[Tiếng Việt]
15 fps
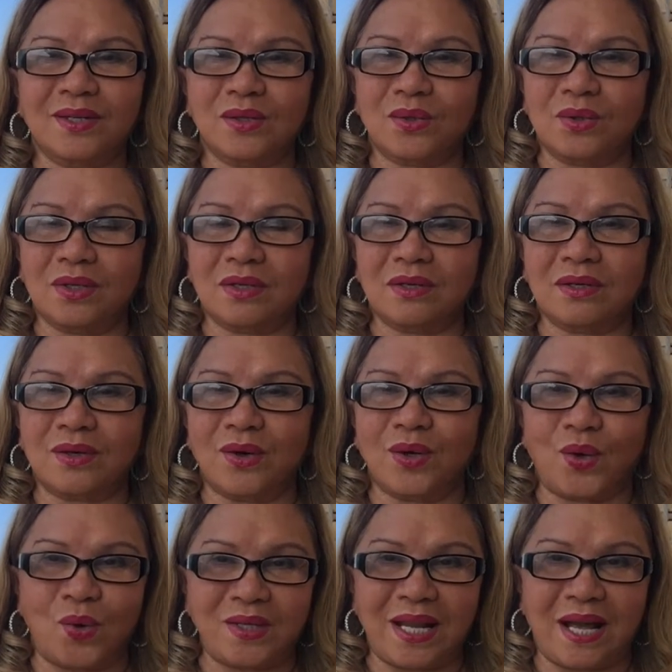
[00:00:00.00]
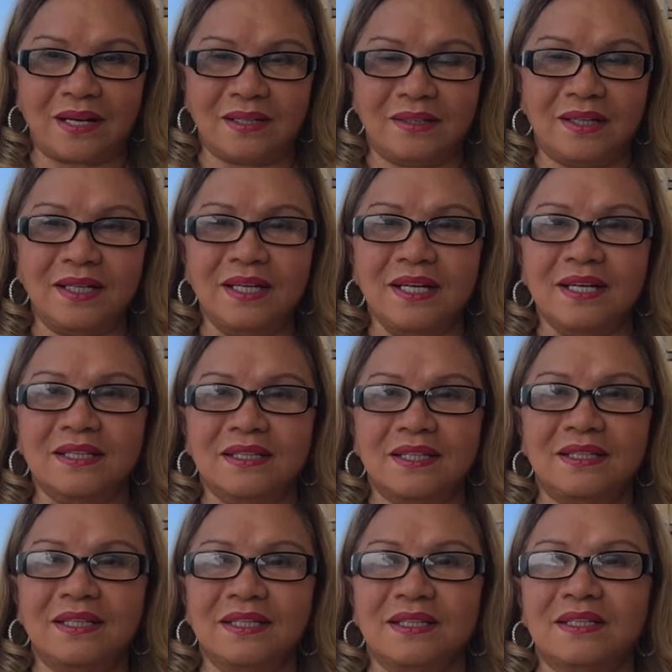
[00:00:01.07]
rồi còn lỗ nặng nữa
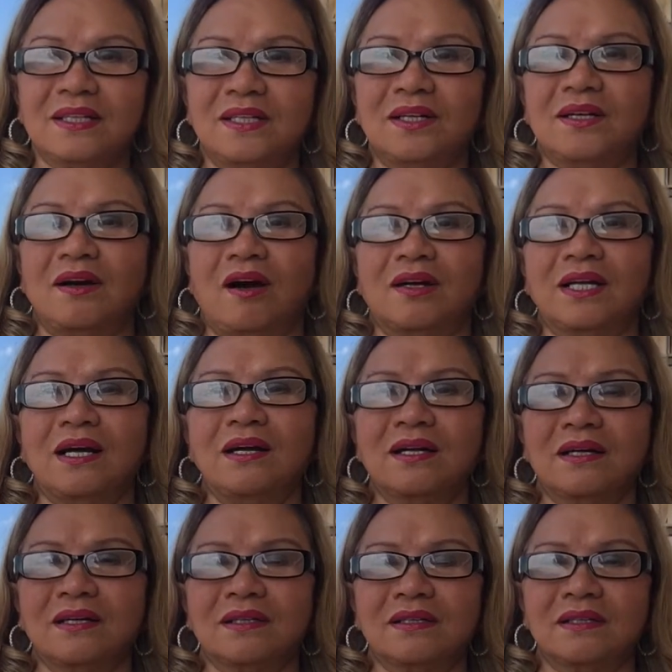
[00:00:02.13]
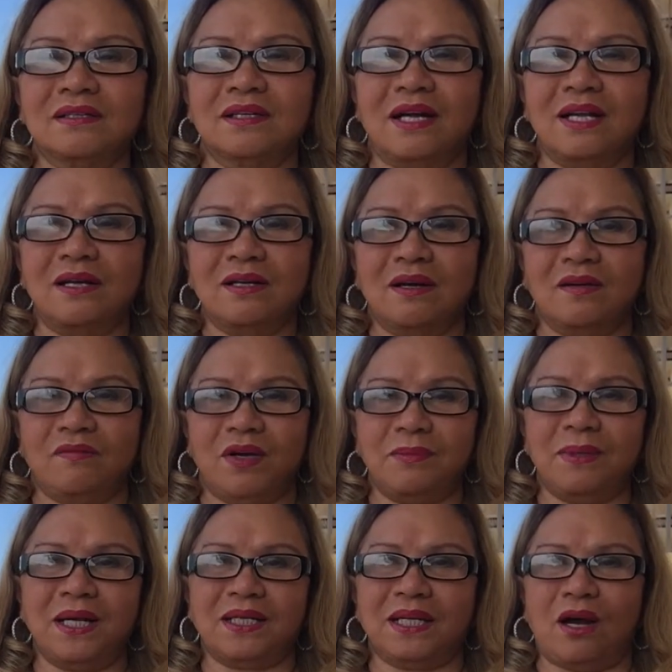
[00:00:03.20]
thì những người đó họ đó ờ, đã phải
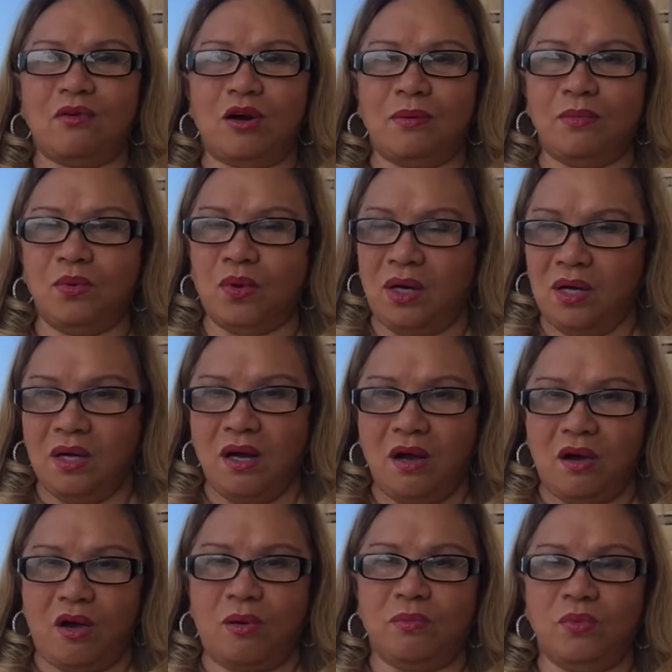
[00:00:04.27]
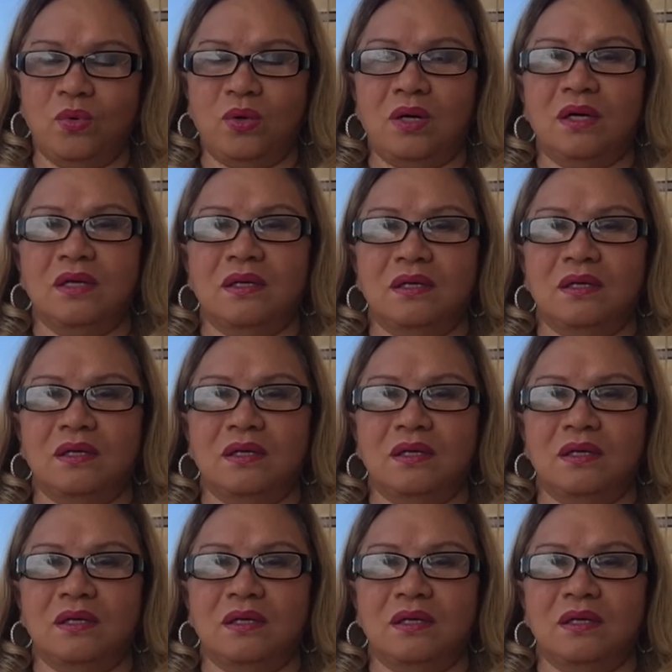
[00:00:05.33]
mấy lần đầu họ mua họ mua